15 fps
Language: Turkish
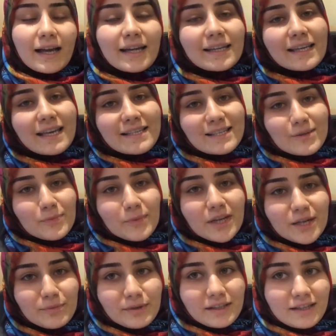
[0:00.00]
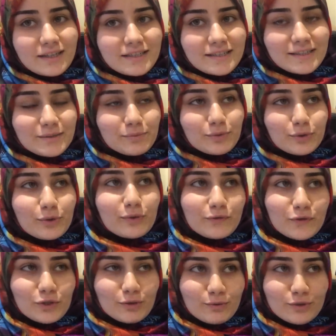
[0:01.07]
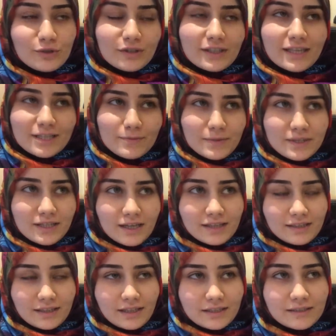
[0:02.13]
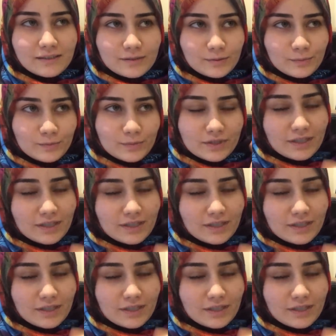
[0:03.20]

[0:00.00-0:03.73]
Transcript: Herkese merhabalar. Bugün videomu çok geç bir saatte açtım.